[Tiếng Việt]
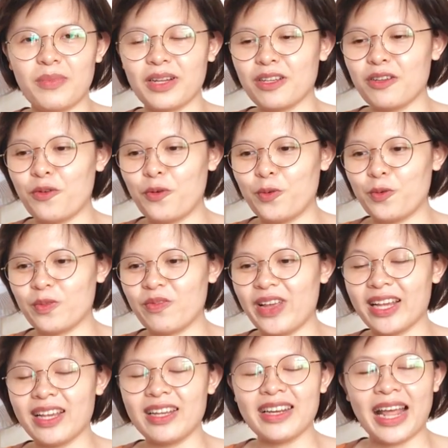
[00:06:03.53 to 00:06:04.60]
Mặc dù
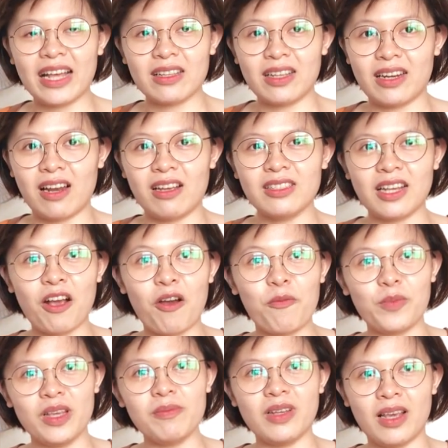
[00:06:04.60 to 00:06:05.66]
về kỹ năng thì nó sẽ
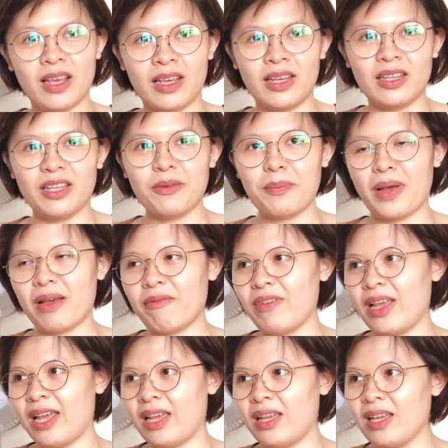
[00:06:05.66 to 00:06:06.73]
không giúp gì, nhưng mà
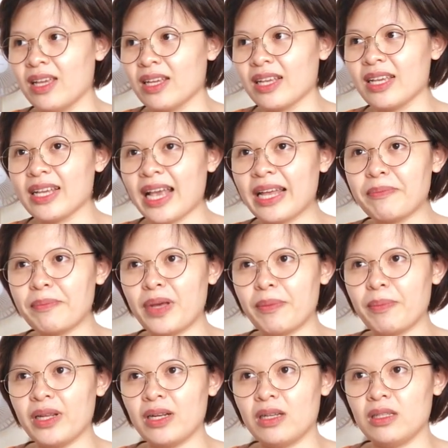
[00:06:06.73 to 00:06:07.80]
về cái cách mà
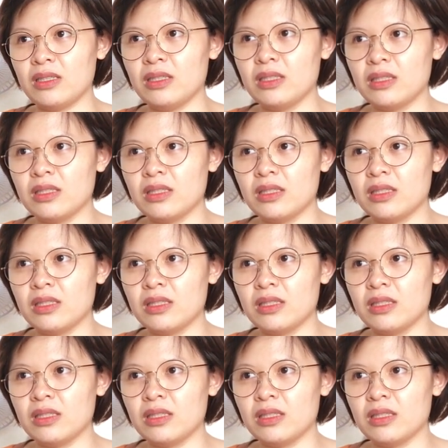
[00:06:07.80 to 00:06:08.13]
mình